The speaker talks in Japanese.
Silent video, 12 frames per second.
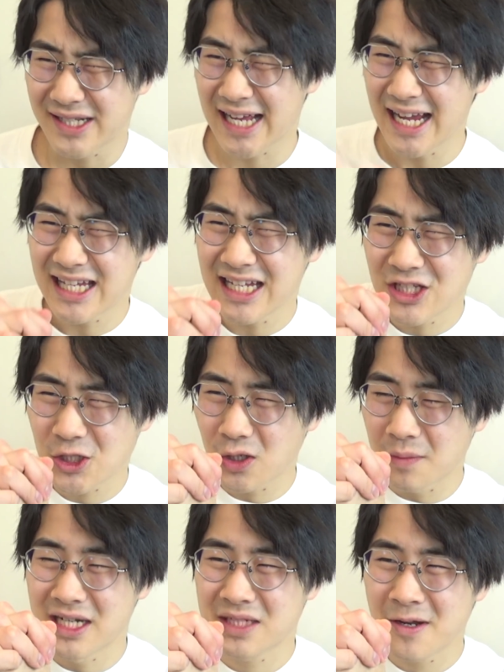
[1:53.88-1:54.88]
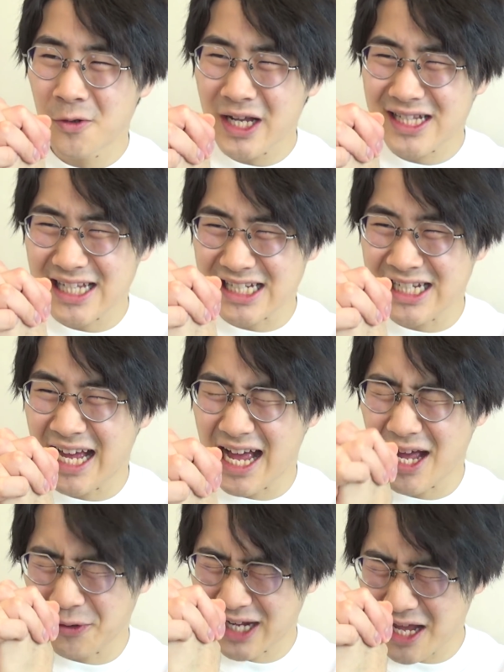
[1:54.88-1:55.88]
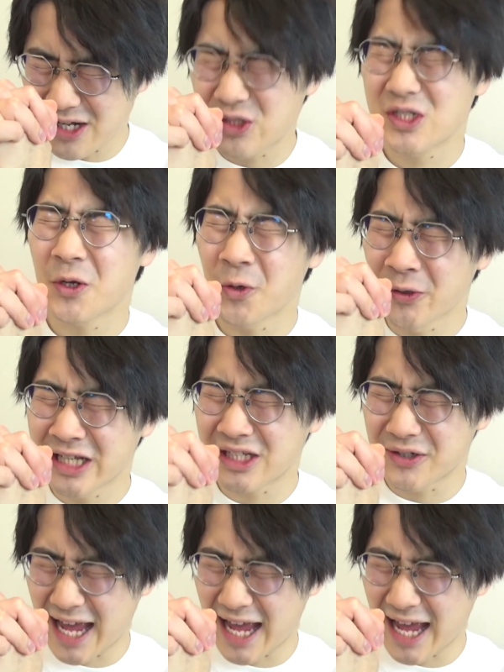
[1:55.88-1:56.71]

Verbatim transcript: 最近授業真面目に受けてたしなお願い後ろの方になってく